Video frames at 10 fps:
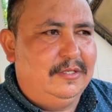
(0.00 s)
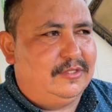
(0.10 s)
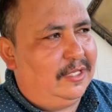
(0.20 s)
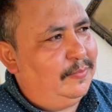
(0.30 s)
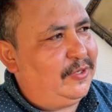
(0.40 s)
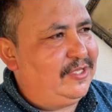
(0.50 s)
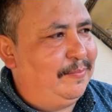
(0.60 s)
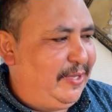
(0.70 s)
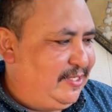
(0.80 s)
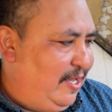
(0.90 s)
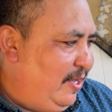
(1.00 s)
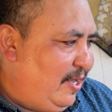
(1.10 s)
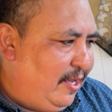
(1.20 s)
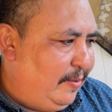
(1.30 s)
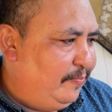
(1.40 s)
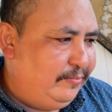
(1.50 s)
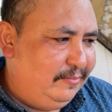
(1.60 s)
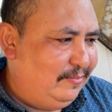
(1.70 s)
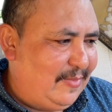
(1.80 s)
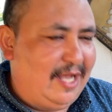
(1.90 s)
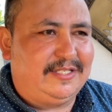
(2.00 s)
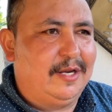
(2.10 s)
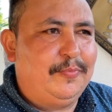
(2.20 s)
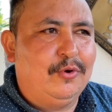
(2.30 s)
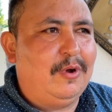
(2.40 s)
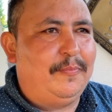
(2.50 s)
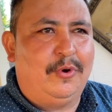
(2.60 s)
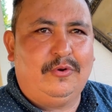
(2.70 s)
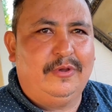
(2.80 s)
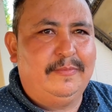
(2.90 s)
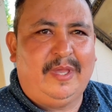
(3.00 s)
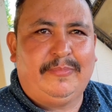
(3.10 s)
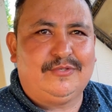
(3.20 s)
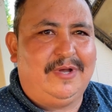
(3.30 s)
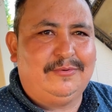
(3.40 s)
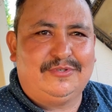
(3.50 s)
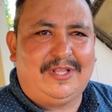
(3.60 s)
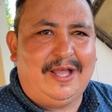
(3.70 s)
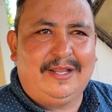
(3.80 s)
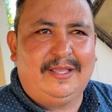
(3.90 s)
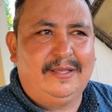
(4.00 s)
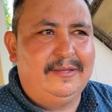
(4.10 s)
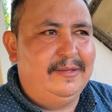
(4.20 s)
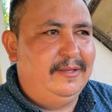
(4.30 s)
Sí, pues empecé a hacer poco a poco y me empezó a gustar y